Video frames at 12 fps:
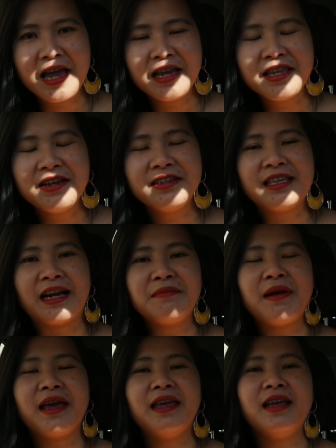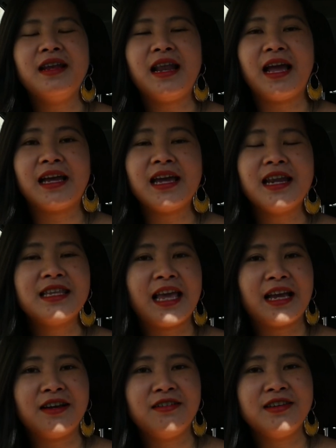Nhưng chẳng may là cái anh
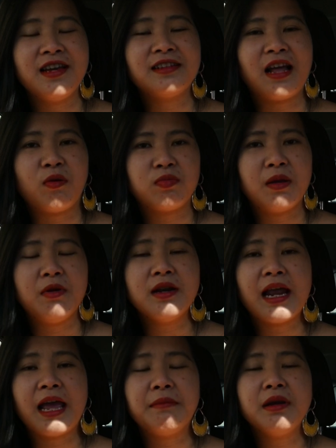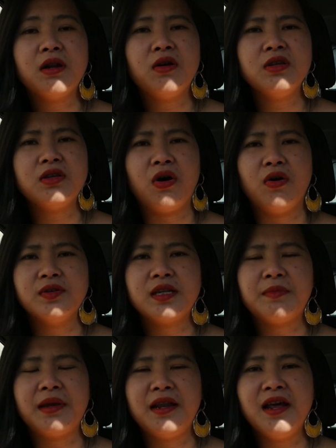chàng người dân tộc này bữa nay mới nói trời
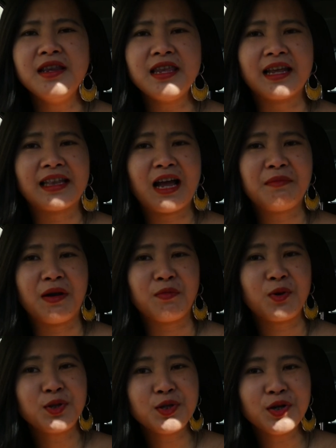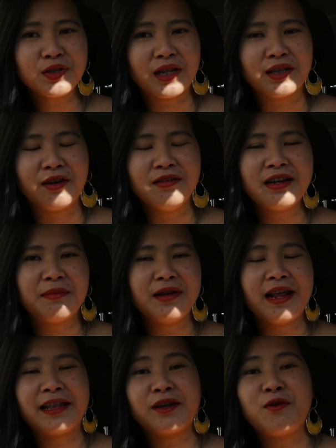sao mày đến nhà tao mày không nói trước, thành thử ra bữa
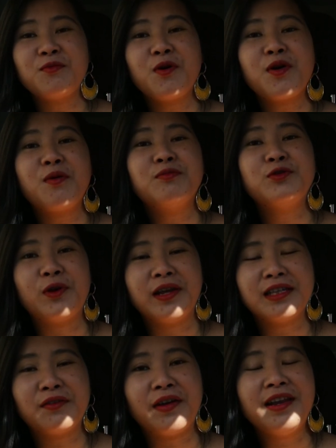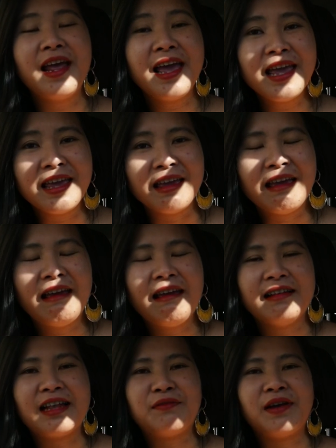nay ta cũng có công chuyện, ta phải đi,
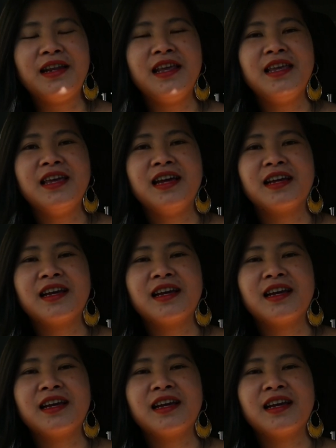ta phải đi